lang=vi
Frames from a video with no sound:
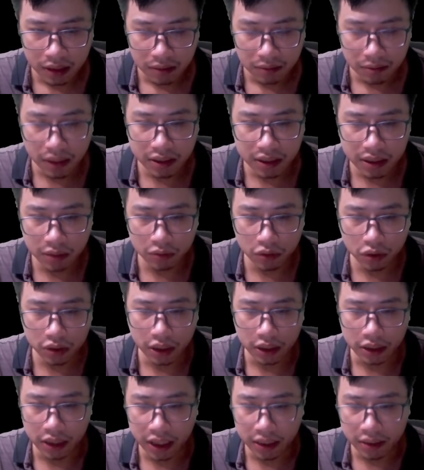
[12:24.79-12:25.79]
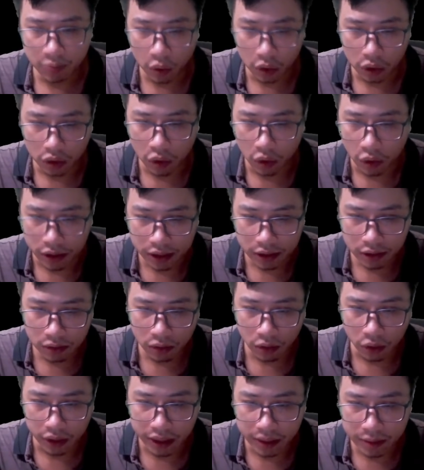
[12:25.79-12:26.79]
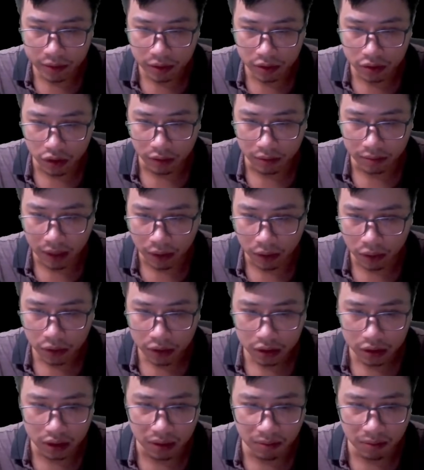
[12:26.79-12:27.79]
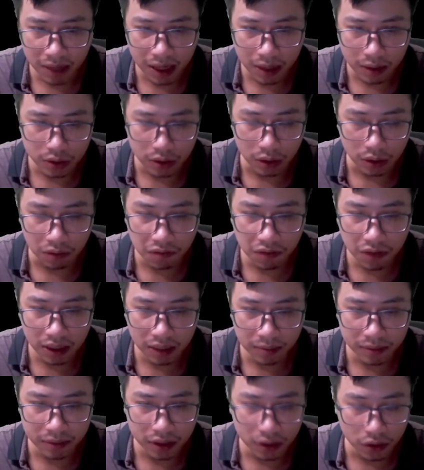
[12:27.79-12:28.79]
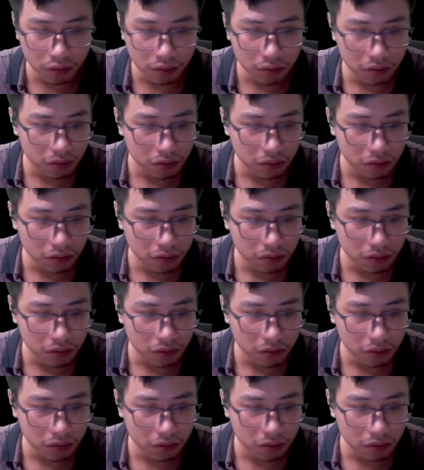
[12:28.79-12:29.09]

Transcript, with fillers: Bên trong có thể thấy một cổ yêu ngồi im trong giọt máu, tướng mạo giống Vương Lâm như đúc.